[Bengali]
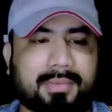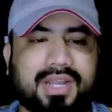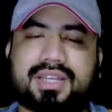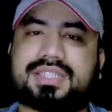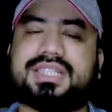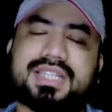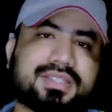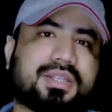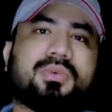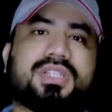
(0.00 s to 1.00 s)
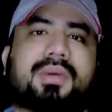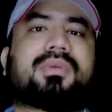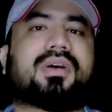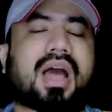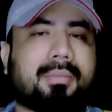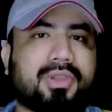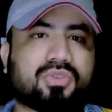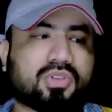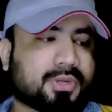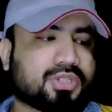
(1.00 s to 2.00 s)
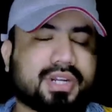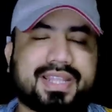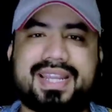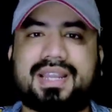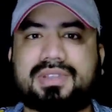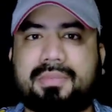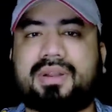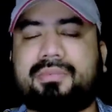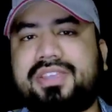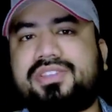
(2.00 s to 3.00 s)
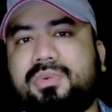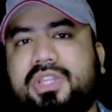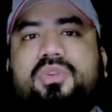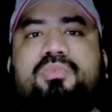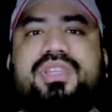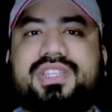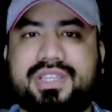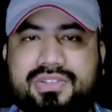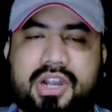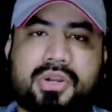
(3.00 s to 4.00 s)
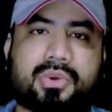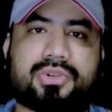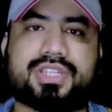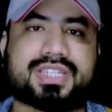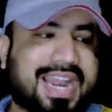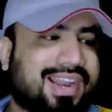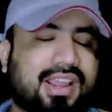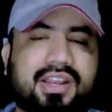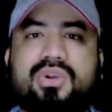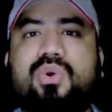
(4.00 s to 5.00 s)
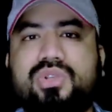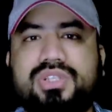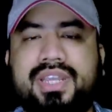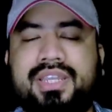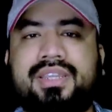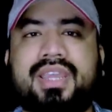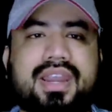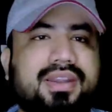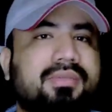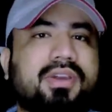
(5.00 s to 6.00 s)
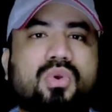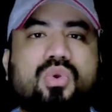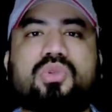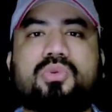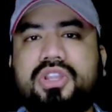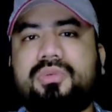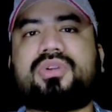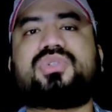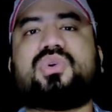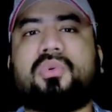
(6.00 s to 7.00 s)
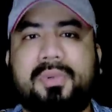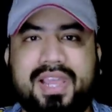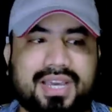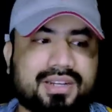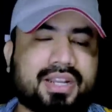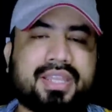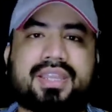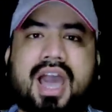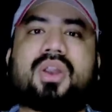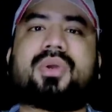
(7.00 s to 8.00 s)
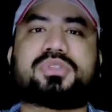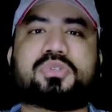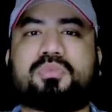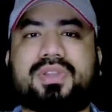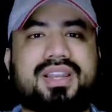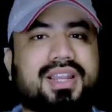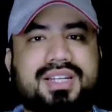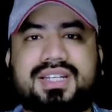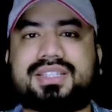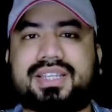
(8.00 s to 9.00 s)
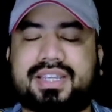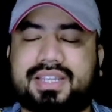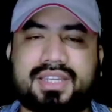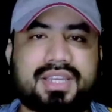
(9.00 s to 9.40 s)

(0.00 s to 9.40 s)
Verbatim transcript: আমরা সিরিয়াসলি বলছি আমরা আমি অন্তত পার্সোনালি দেখলাম যে আমরা ম্যাচটা বোধহয় একটু পিছিয়ে স্টার্ট করছি সাইড লাইনে কোচ নেই টিমের অন্যতম নির্ভরযোগ্য প্লেয়ার নেই আরও একজন প্লেয়ার লাল কার্ড দেখে